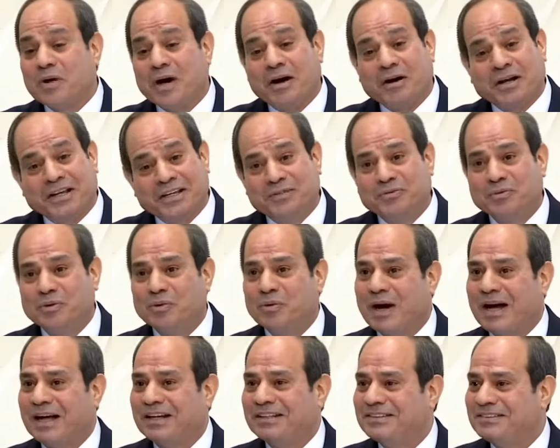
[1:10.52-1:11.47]
أكيد
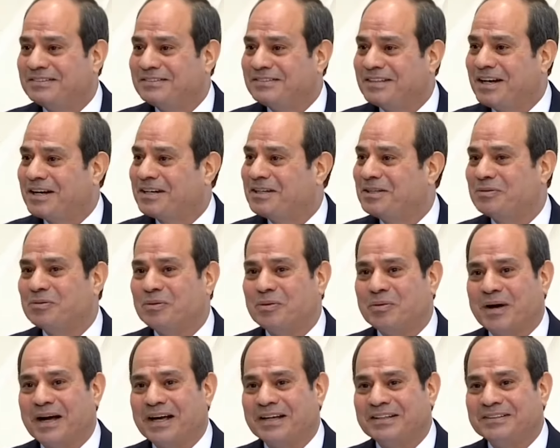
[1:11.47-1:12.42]
والوعي أكيد
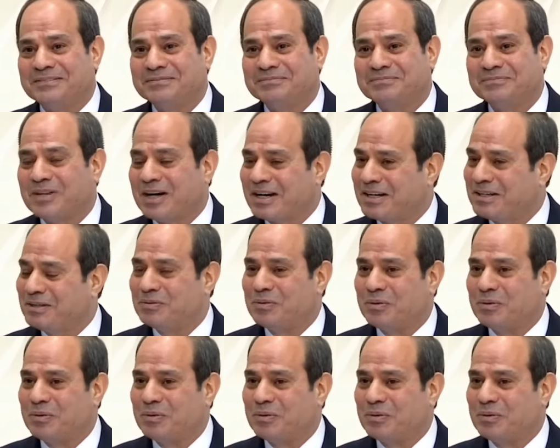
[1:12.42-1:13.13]
والوعي أكيد